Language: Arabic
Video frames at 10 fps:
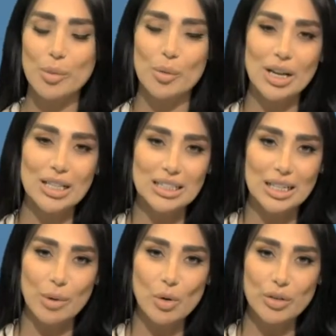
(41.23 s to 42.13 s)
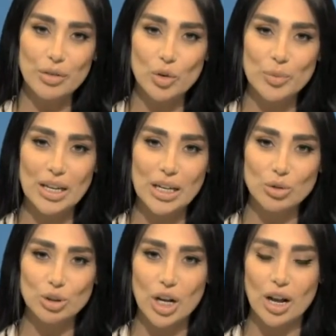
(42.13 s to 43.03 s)
بوحدة الموقف اللبناني
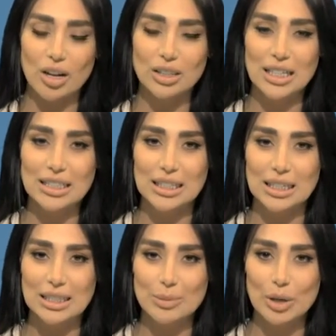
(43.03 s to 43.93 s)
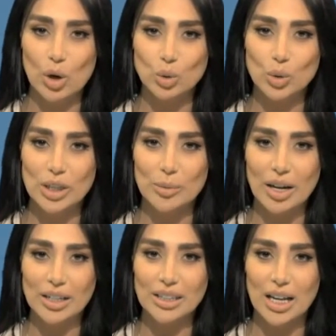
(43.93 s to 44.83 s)
تجاه قضية ترسيم الحدود
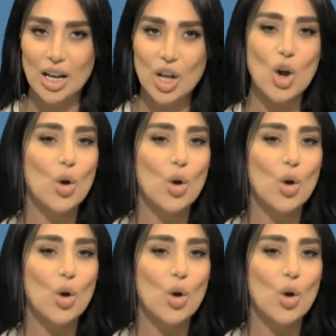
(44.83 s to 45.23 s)
البحرية